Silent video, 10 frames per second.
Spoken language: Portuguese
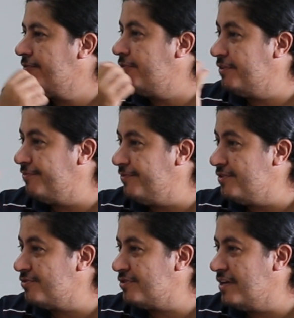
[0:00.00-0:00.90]
foi
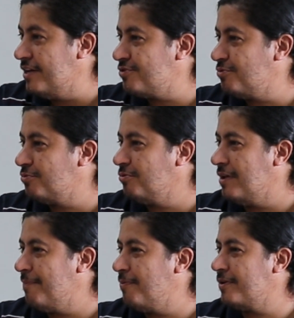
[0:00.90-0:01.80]
difícil se
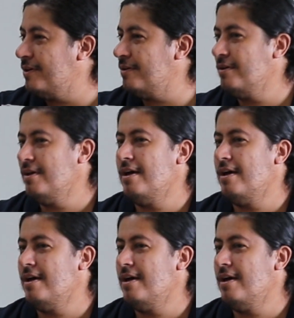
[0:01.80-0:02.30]
reestruturar, porque